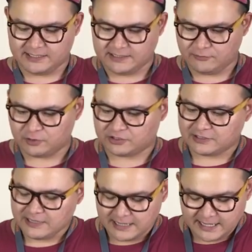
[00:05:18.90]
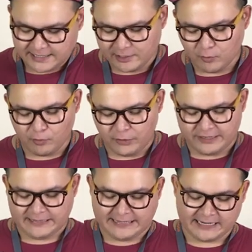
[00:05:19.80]
И вот не люблю
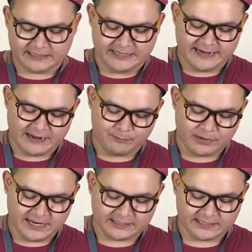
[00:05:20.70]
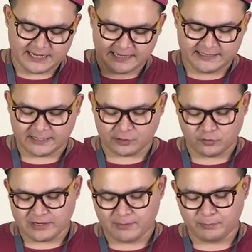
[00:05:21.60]
я родные комплекты, ни один
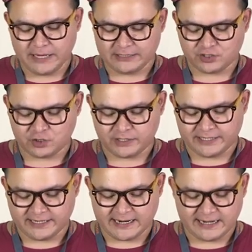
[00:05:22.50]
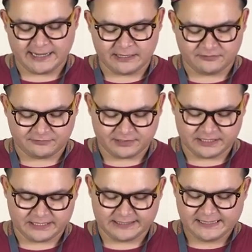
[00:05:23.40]
родной комплект еще таких кальянов
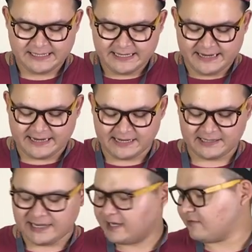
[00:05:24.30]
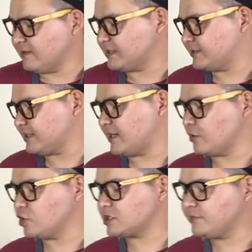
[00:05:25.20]
э, никогда не хвастался
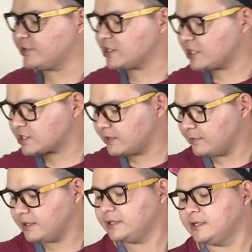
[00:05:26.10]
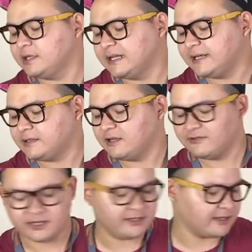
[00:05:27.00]
хорошими чашками и для этого,
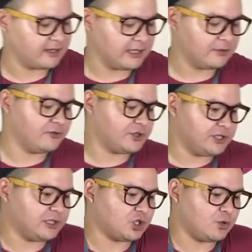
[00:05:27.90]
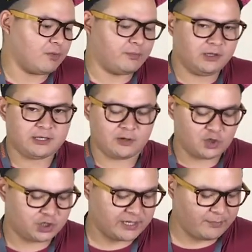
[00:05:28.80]
наверное, накладываю чисто, чтобы был
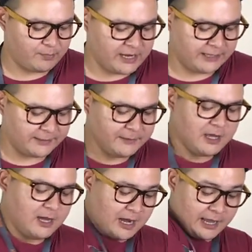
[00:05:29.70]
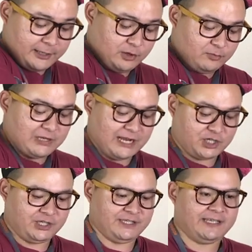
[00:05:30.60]
хороший комплект. А, идем
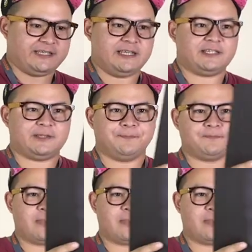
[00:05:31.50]
дальше. Здесь есть